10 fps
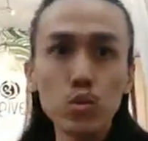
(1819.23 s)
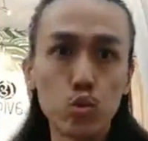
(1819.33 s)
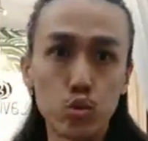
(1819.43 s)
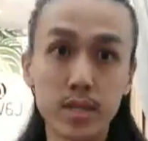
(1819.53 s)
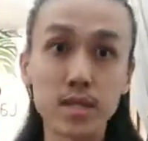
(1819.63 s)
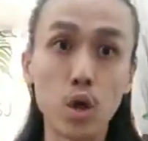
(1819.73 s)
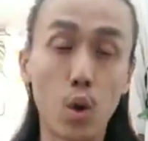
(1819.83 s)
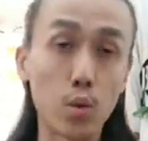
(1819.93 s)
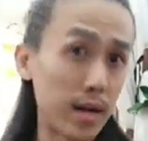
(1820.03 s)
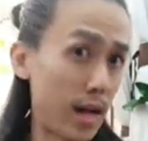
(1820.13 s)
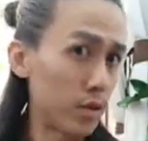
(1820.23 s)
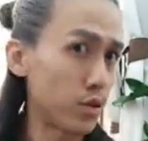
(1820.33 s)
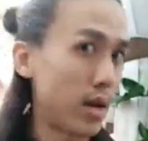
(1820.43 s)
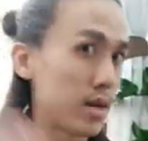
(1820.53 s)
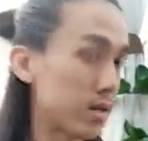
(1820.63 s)
是武士头的感
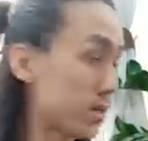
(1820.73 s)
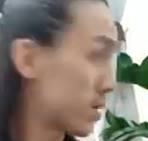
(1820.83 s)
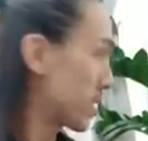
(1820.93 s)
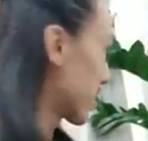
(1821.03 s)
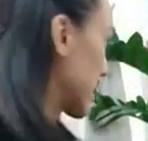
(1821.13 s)
觉啦，就是这